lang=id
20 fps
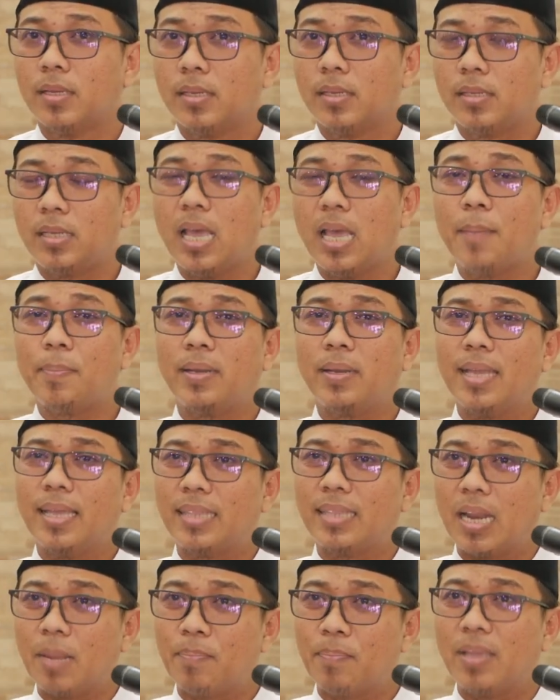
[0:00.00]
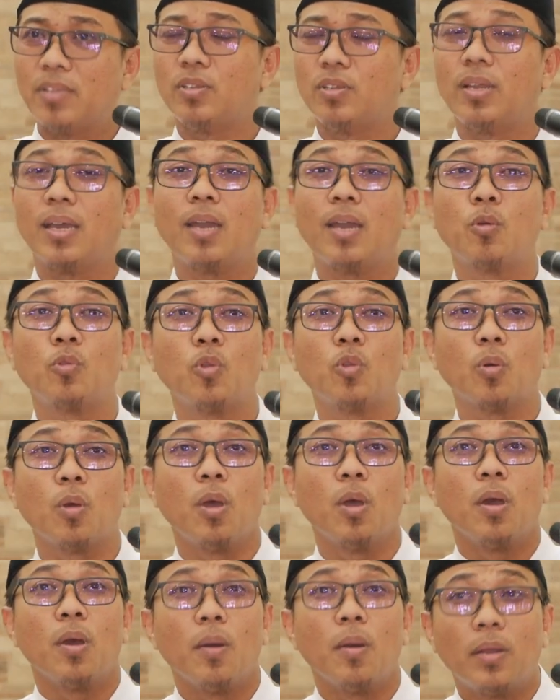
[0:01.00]
siapa di antara panjenengan untuk
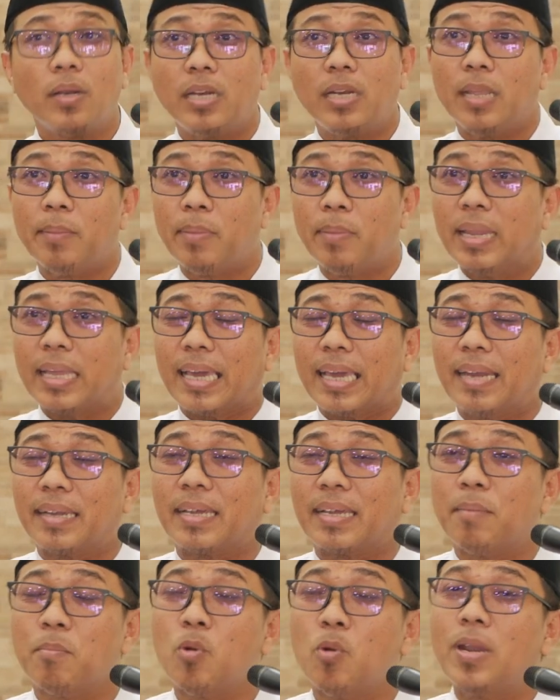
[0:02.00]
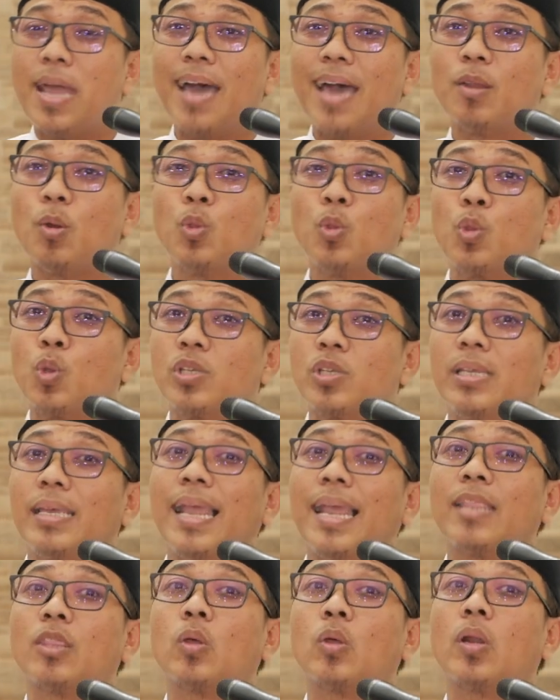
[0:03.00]
diberikan kemudahan untuk
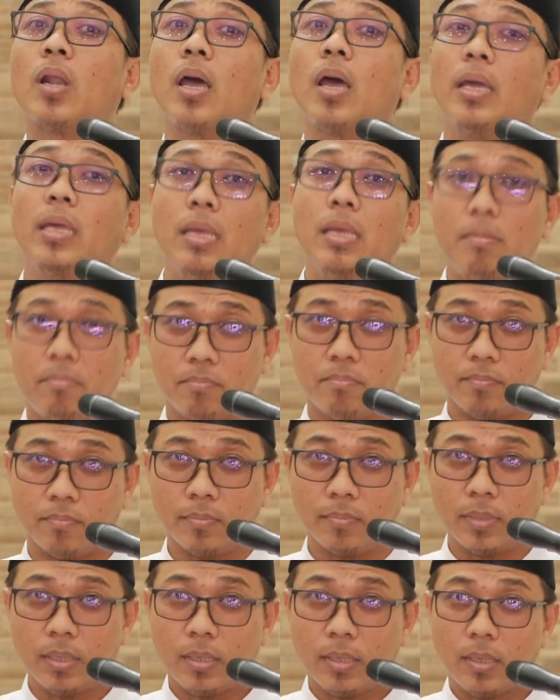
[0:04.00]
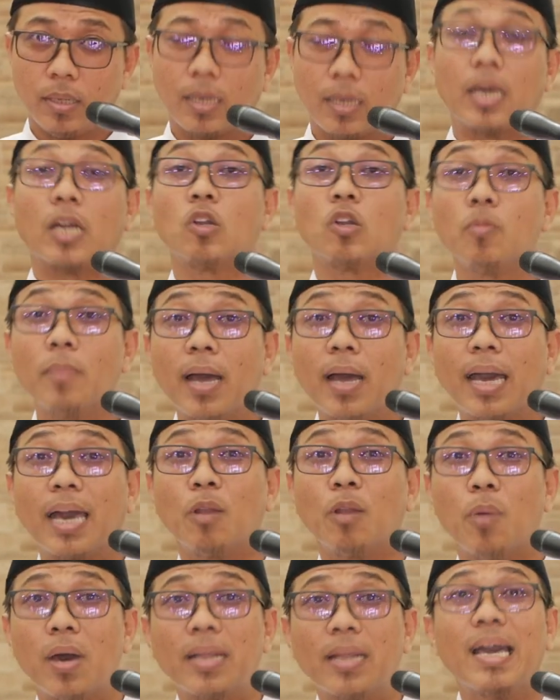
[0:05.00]
silaturahim ke rumah
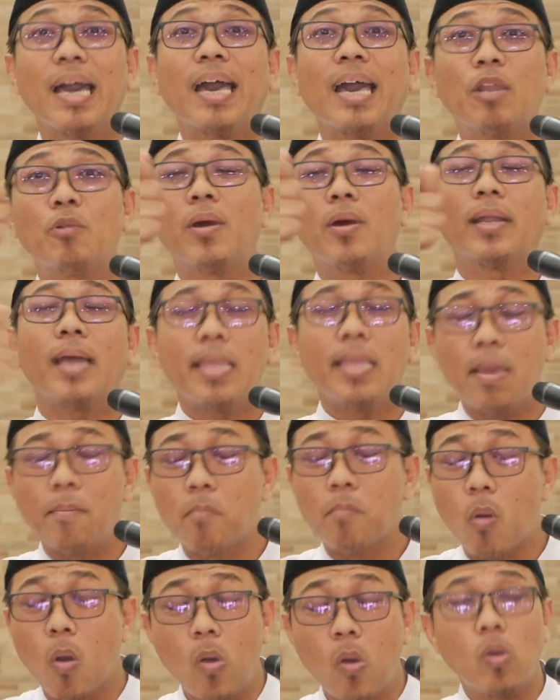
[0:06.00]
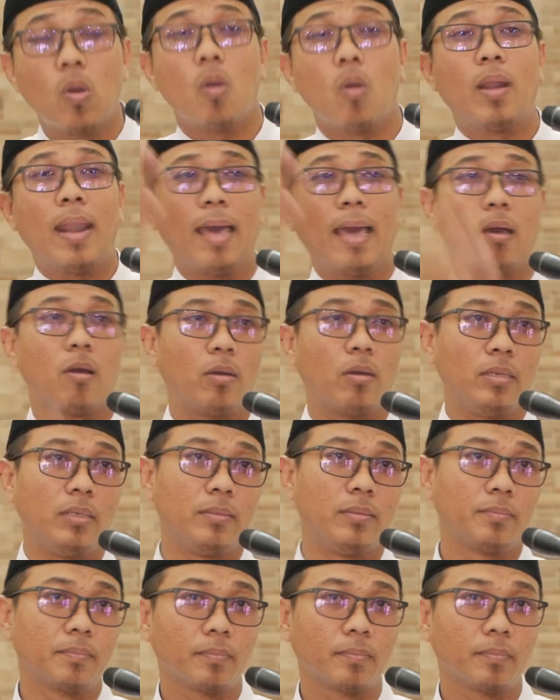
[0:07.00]
keluarga-keluarganya monggo lakoni